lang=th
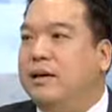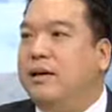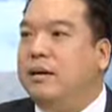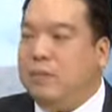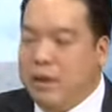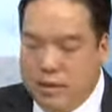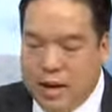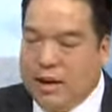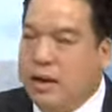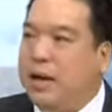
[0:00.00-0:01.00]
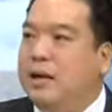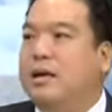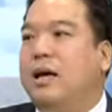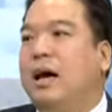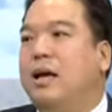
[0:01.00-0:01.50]
ทางเลือก เพิ่มทางเลือกกนห
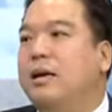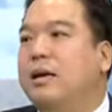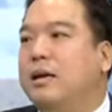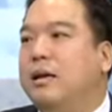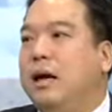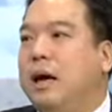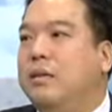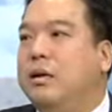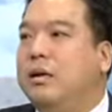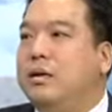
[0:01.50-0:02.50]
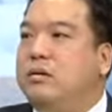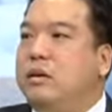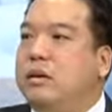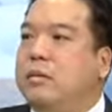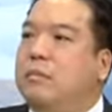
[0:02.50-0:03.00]
เดินทางนะครับ
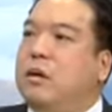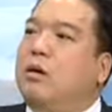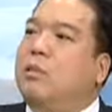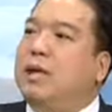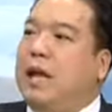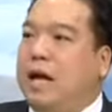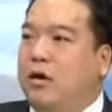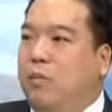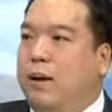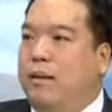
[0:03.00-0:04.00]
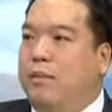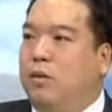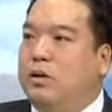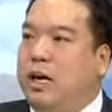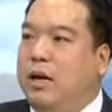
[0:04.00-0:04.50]
ซึ่งมันก็มีตลาดของมัน
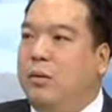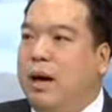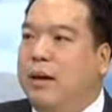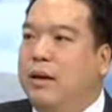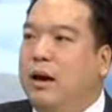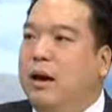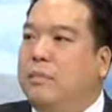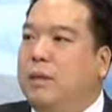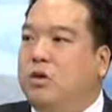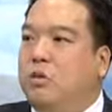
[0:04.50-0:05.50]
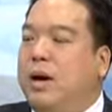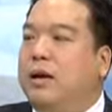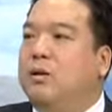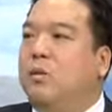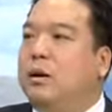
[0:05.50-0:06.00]
เพราะจะเห็นว่า ปัจจุบัน
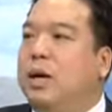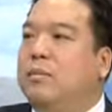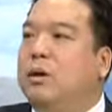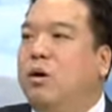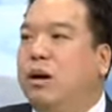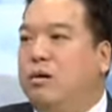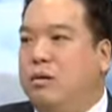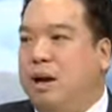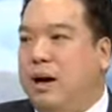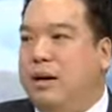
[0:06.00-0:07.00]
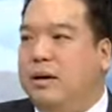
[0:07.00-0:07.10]
กรุงเทพนครราชสีมา